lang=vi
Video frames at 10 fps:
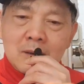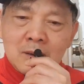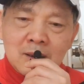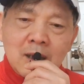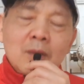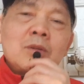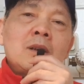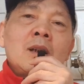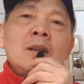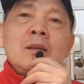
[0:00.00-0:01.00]
người ta kỳ
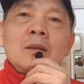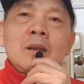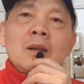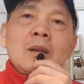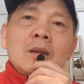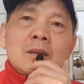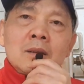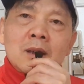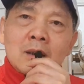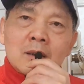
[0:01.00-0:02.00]
thị
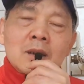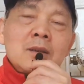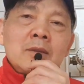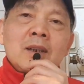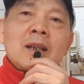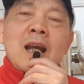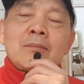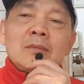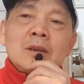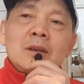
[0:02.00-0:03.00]
người ta rất thích người Việt Nam